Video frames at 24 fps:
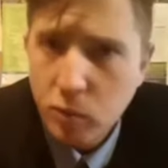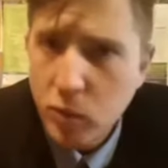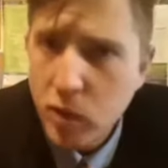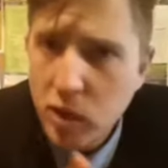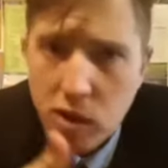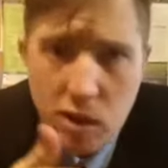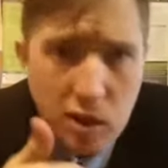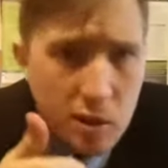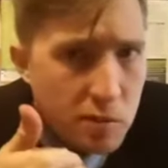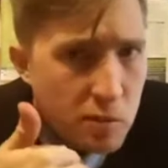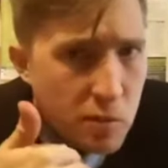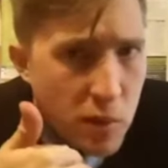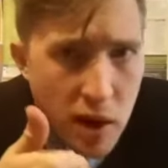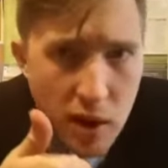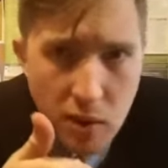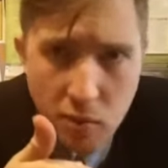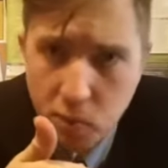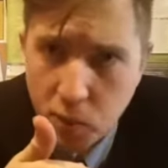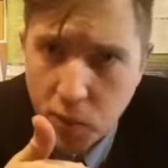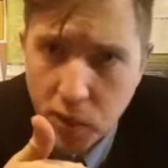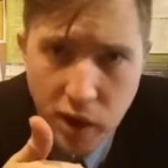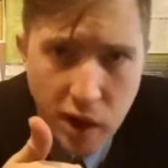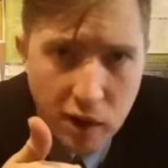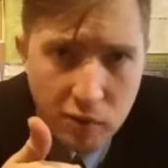Мы не
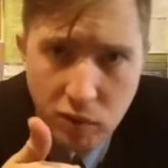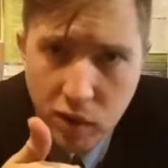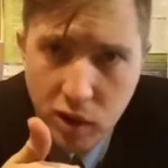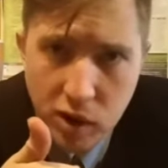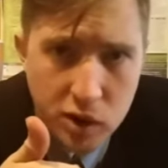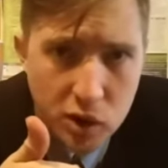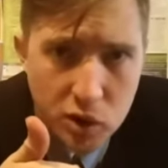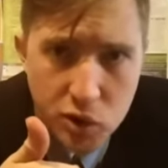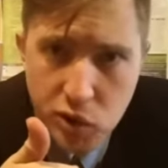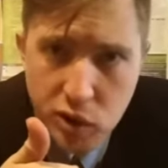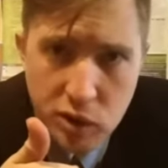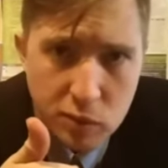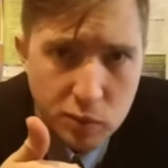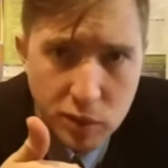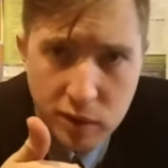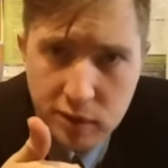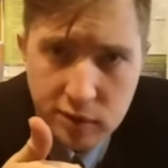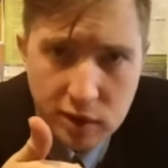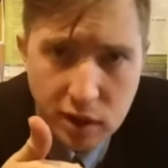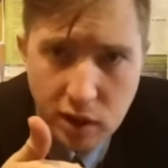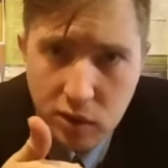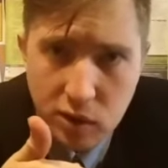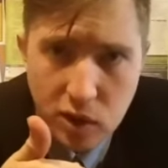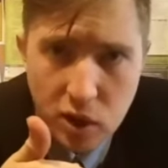имеем права грешить
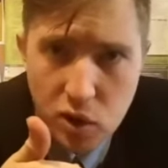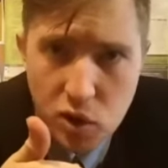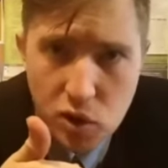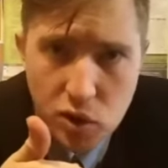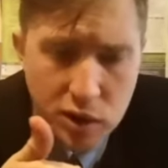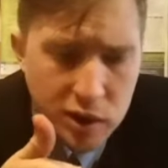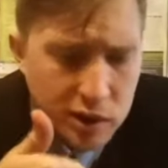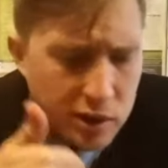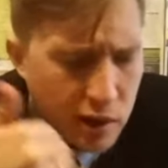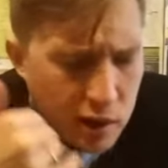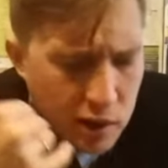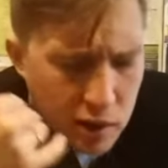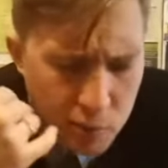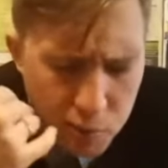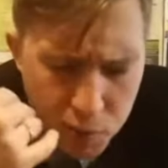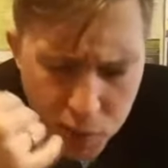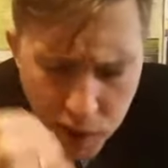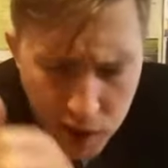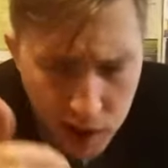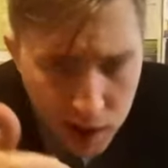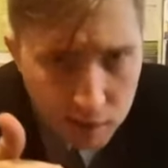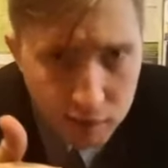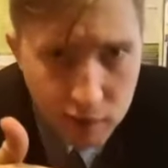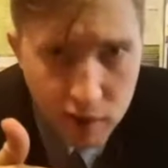бесконечно, это
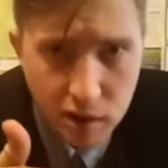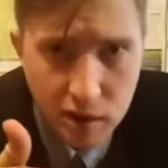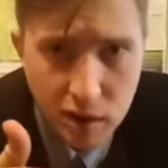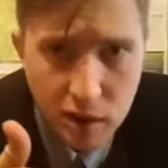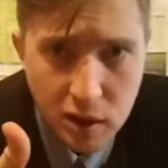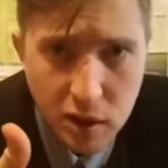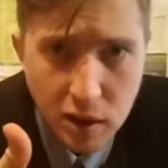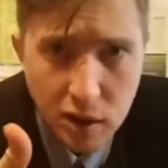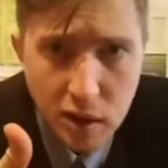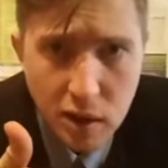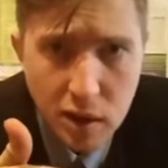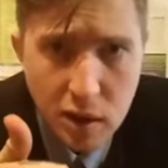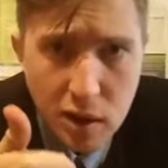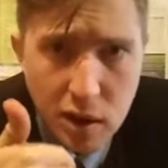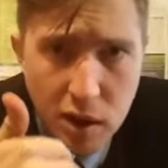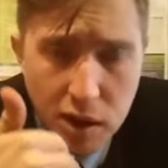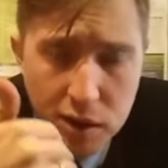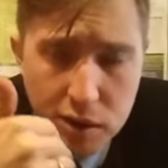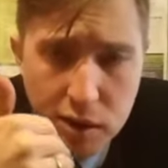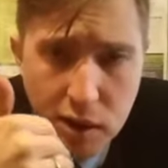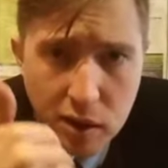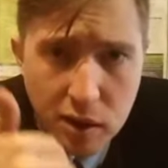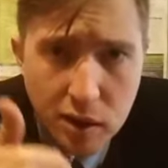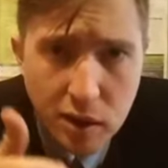неправильно,
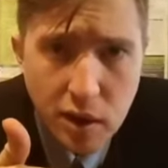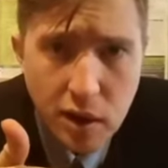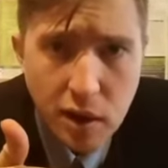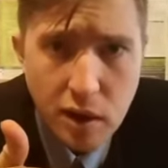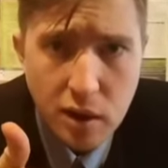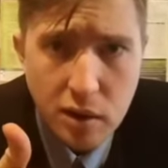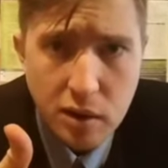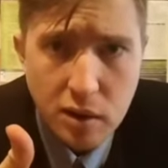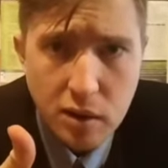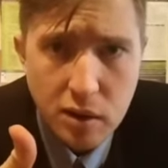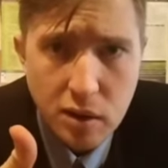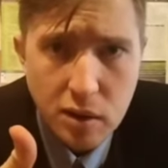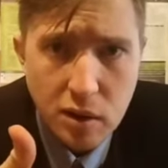это грех.